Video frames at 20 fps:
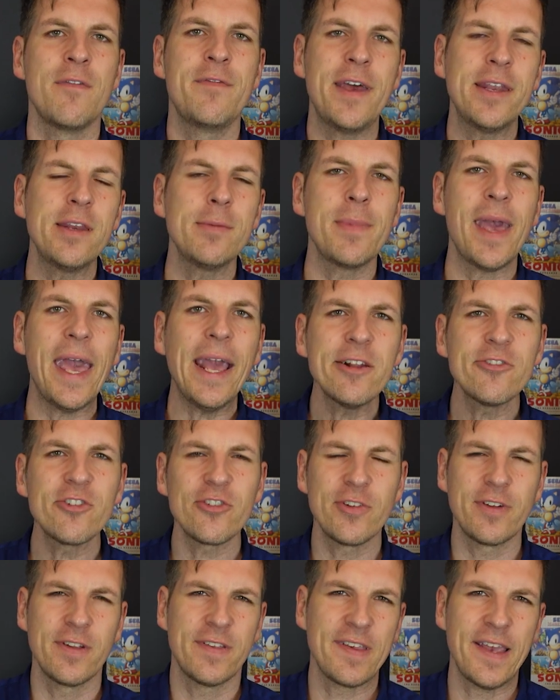Venom
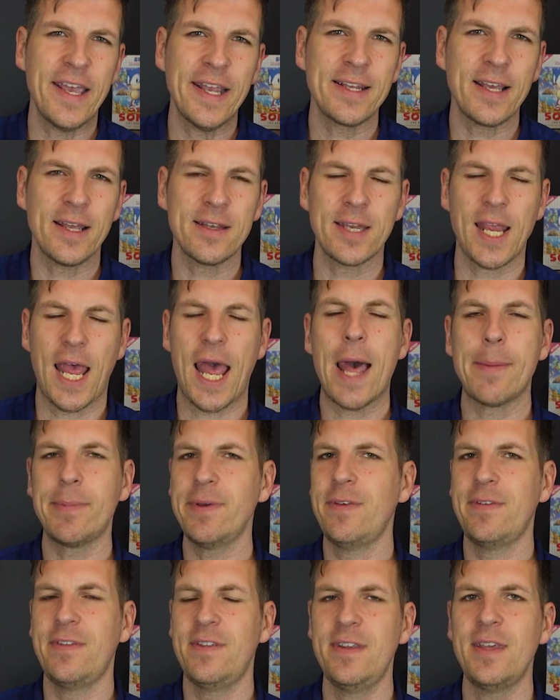Action gezeigt hat, habe
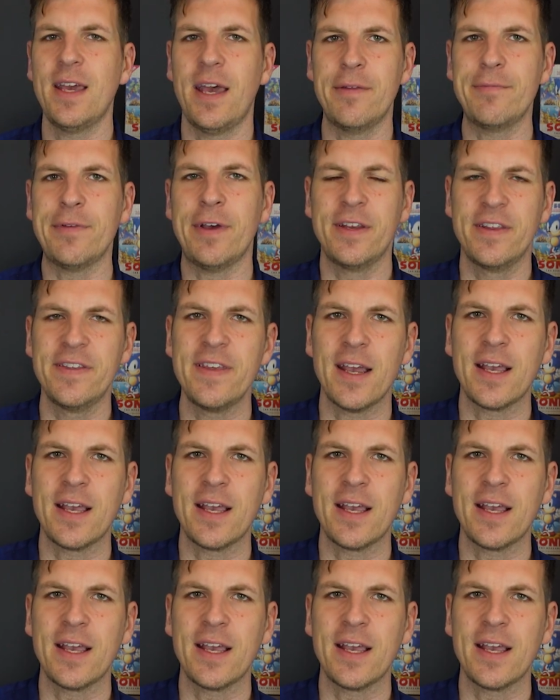ich die einfach nicht